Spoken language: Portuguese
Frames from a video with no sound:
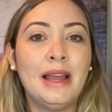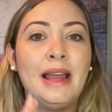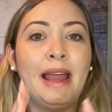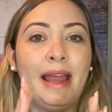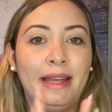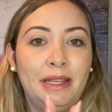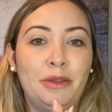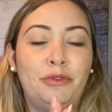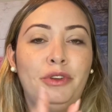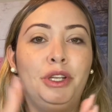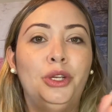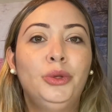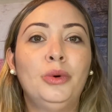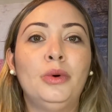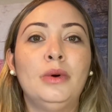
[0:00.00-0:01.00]
É
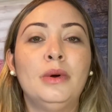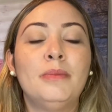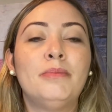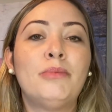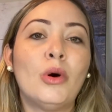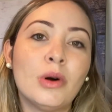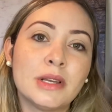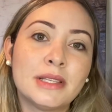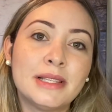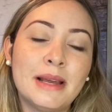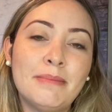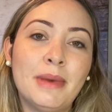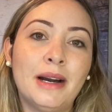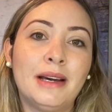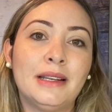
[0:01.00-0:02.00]
definido por
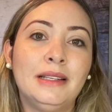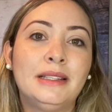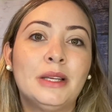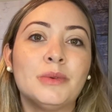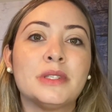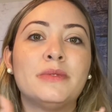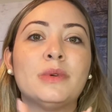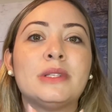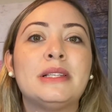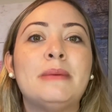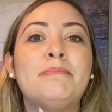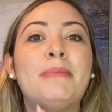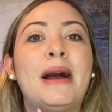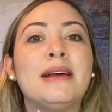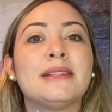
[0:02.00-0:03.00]
semana. Então, se você
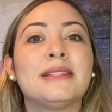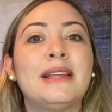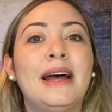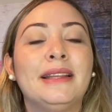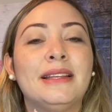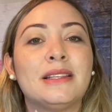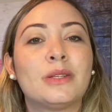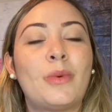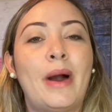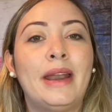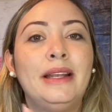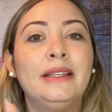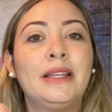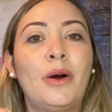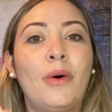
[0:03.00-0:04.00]
passar das
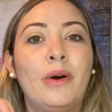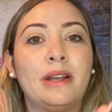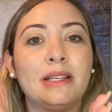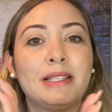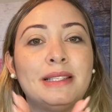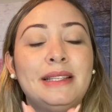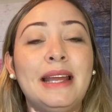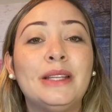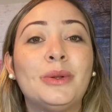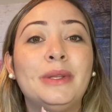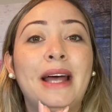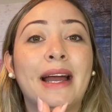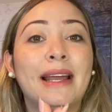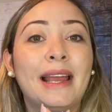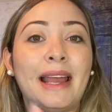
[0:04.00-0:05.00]
40 horas dentro
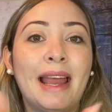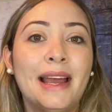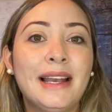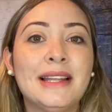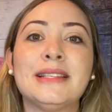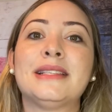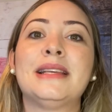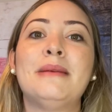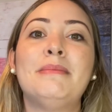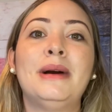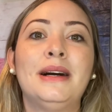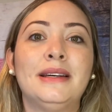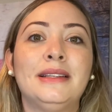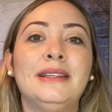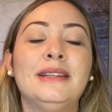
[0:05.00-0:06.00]
daquela
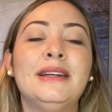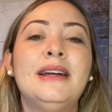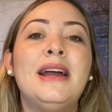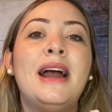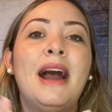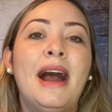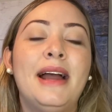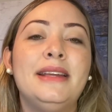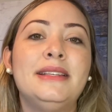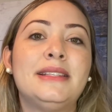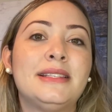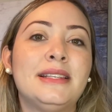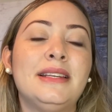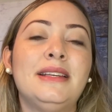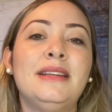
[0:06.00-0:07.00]
semana, aí
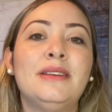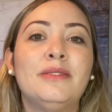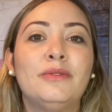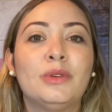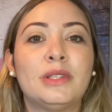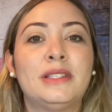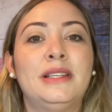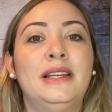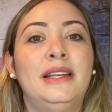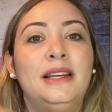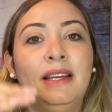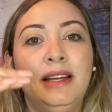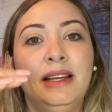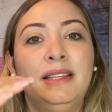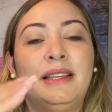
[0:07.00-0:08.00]
sim você
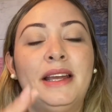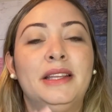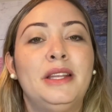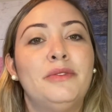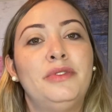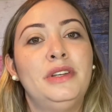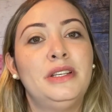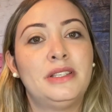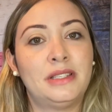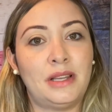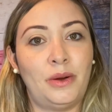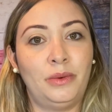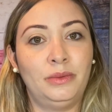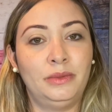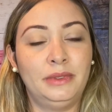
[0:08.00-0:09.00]
tem a
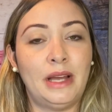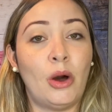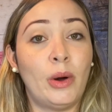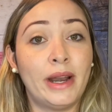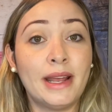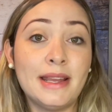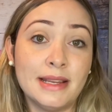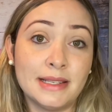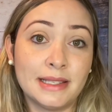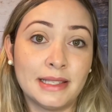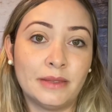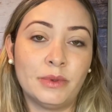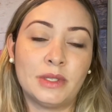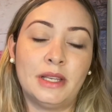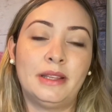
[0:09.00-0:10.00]
definição da hora
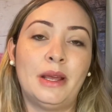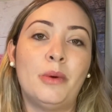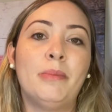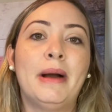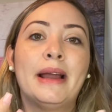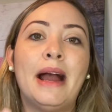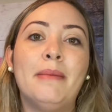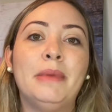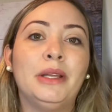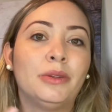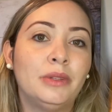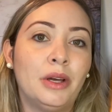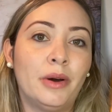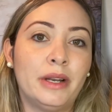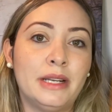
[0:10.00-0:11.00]
extra, você tem o
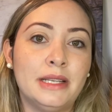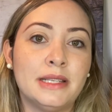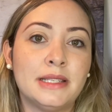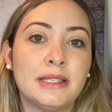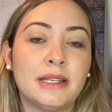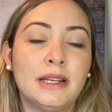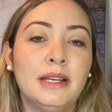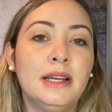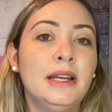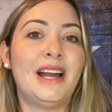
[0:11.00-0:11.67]
pagamento da hora extra.